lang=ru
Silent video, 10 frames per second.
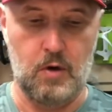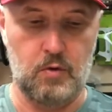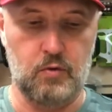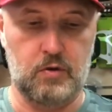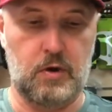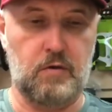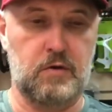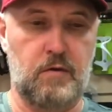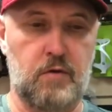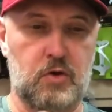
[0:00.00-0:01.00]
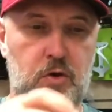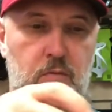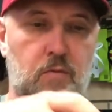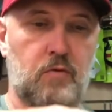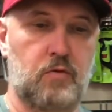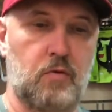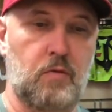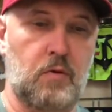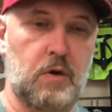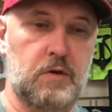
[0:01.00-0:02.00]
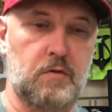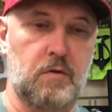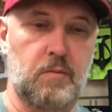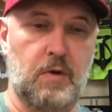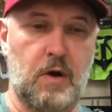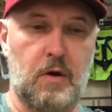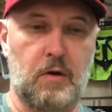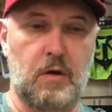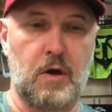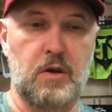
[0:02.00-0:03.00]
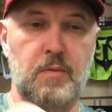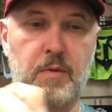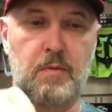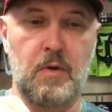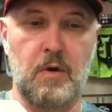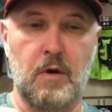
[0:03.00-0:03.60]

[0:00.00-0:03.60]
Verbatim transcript: Ну, соответственно, вешаем все красиво, правильно логотипом.